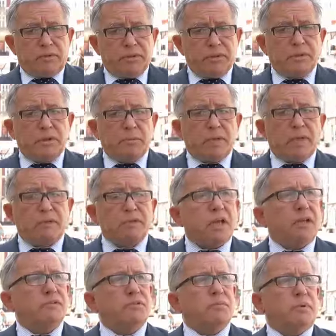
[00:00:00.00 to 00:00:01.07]
Właśnie ten brak
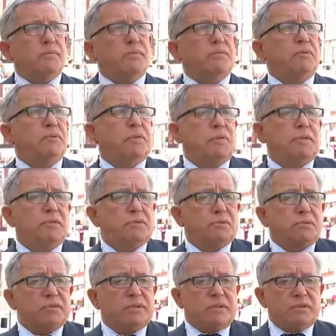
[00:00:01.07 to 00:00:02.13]
czasu powoduje, że
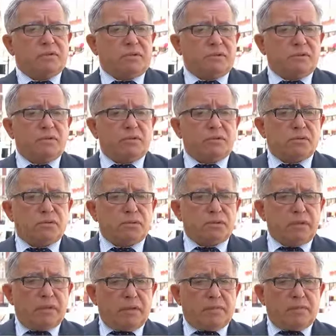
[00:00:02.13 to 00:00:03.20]
dyskusja jest dosyć
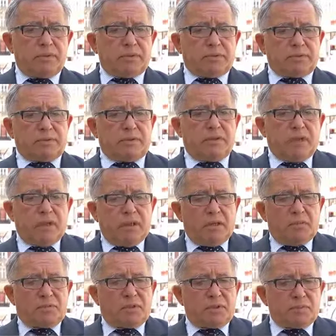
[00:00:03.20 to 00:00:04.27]
trudna, bo jest
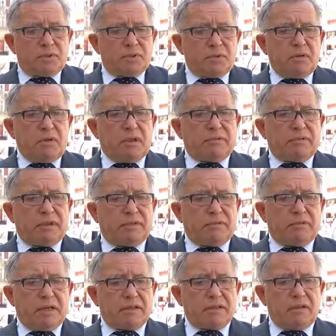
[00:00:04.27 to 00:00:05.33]
przyspieszona. W
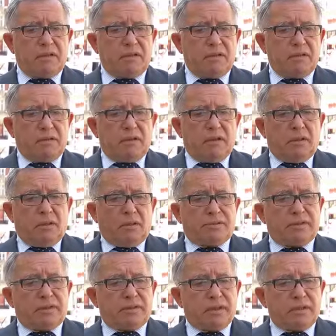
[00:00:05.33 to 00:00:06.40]
tak ważnej,
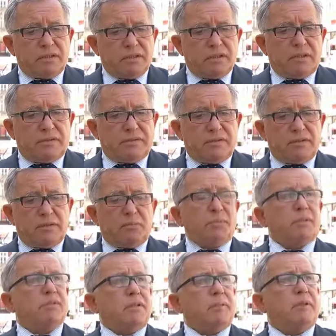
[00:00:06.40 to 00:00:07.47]
ostatecznej decyzji
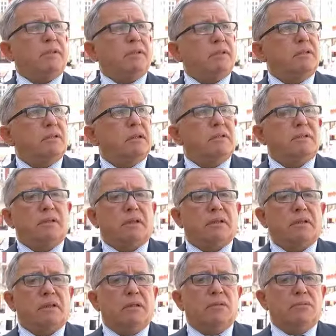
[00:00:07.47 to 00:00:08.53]
potrzeba jednak
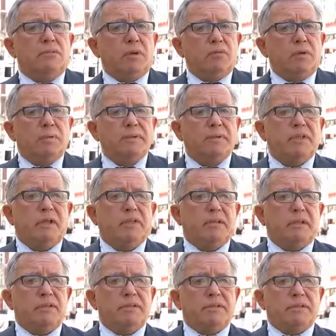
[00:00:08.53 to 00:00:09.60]
takiej dogłębnej
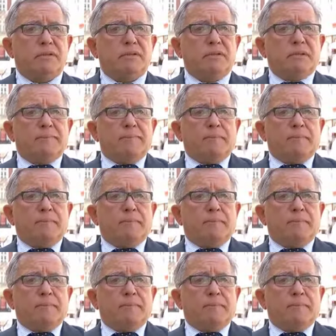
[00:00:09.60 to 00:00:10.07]
analizy